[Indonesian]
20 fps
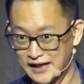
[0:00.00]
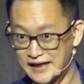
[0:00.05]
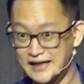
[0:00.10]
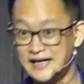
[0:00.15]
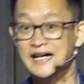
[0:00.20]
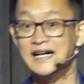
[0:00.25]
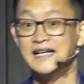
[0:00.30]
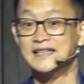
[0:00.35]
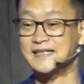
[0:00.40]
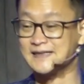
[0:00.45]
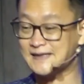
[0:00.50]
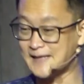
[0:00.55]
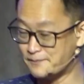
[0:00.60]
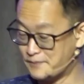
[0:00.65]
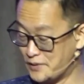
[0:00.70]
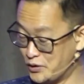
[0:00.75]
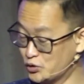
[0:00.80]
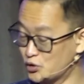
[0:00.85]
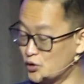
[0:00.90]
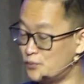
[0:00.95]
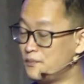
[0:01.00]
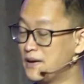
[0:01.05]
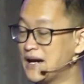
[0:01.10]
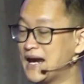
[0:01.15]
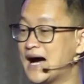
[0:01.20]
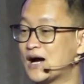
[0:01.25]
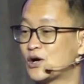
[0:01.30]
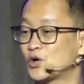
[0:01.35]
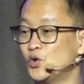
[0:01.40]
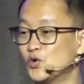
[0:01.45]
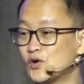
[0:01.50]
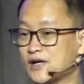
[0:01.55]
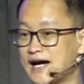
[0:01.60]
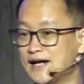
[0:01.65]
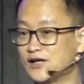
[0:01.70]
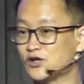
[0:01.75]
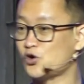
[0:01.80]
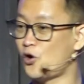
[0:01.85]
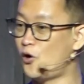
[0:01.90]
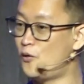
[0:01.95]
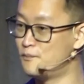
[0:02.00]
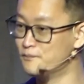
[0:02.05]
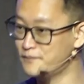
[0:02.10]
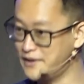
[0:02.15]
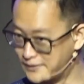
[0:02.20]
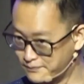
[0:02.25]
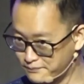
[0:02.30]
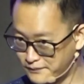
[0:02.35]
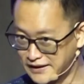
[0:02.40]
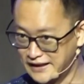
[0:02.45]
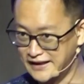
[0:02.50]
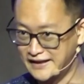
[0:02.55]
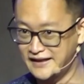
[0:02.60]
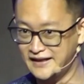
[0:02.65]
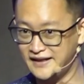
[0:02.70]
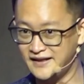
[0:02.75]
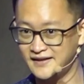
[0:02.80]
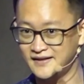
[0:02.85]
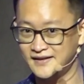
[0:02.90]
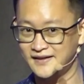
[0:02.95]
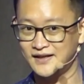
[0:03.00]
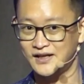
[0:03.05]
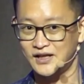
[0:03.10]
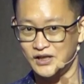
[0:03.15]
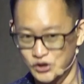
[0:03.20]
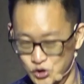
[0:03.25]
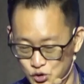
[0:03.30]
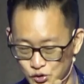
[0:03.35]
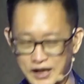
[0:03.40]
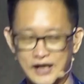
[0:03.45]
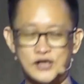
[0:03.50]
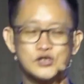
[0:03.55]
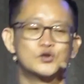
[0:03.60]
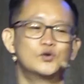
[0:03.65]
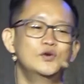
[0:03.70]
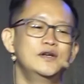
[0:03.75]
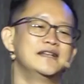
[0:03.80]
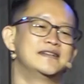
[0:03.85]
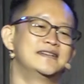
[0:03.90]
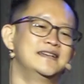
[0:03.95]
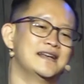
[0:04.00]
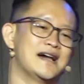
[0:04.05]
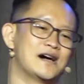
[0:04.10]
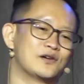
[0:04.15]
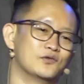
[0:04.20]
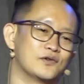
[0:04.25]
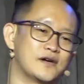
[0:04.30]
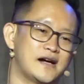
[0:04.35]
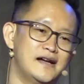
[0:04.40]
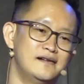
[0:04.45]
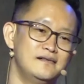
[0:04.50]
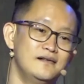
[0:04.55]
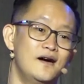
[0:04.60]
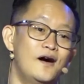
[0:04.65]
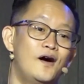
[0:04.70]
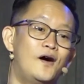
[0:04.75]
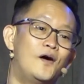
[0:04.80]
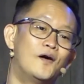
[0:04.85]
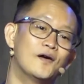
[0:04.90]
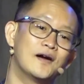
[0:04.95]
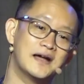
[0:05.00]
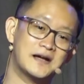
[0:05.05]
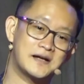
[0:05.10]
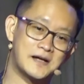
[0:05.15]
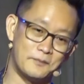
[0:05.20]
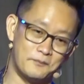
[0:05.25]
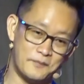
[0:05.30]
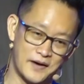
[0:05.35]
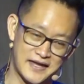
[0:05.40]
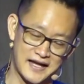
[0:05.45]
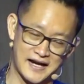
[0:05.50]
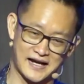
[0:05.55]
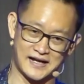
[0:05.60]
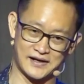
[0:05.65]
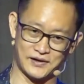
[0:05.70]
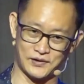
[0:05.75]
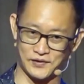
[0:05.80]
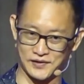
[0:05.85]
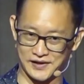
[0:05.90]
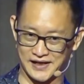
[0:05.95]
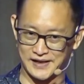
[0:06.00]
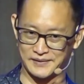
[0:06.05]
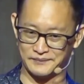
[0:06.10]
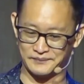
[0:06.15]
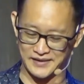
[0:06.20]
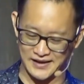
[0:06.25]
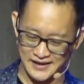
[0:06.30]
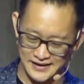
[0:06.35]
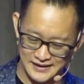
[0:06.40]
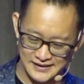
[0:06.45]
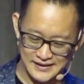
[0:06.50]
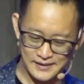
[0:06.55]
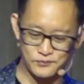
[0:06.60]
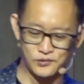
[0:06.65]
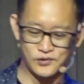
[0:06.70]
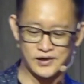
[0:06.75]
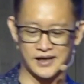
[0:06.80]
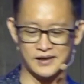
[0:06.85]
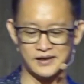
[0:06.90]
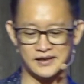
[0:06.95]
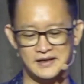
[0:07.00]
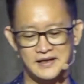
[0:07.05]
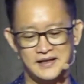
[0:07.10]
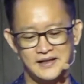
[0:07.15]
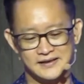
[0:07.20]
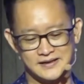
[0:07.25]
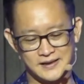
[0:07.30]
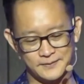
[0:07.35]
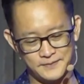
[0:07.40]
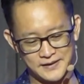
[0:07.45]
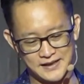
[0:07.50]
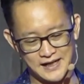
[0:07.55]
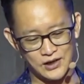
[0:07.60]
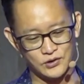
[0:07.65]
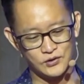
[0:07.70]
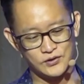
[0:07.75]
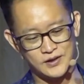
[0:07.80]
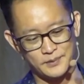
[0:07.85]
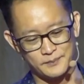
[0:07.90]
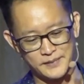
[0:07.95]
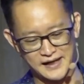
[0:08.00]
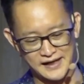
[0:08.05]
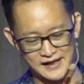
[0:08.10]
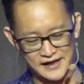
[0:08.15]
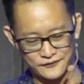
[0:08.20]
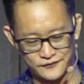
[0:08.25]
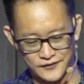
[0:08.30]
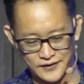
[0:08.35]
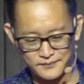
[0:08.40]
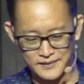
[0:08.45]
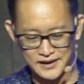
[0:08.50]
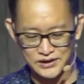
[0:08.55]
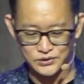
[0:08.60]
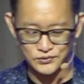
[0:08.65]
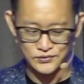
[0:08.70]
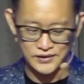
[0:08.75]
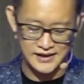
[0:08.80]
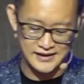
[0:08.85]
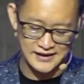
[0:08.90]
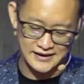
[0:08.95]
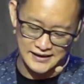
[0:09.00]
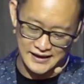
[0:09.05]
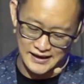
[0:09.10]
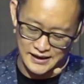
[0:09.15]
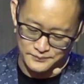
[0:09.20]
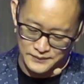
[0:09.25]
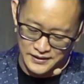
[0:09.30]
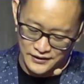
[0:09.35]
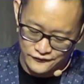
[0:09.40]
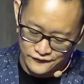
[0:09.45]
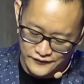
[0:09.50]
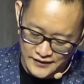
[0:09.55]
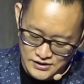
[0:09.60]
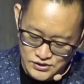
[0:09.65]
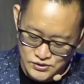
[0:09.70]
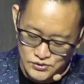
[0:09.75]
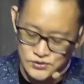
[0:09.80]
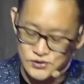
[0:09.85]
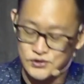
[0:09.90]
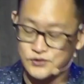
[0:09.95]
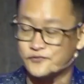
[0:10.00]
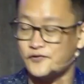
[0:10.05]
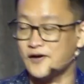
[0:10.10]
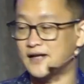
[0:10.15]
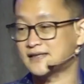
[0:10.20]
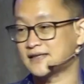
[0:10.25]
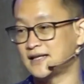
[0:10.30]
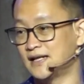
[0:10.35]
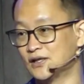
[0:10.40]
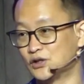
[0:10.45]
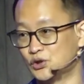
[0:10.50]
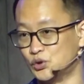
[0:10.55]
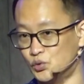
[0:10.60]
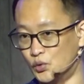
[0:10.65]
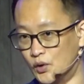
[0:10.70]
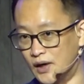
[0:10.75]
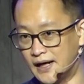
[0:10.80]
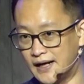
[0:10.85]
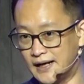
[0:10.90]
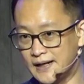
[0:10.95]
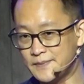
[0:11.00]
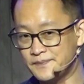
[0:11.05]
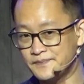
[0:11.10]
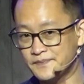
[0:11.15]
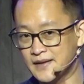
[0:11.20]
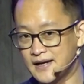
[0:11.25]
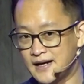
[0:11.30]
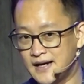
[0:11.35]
orang, tetapi untuk melakukan komitmen ini juga sulit dilakukan oleh kebanyakan orang. Ya, kita buka terlebih dahulu kebenaran firman Tuhan di dalam Efesus pasal 2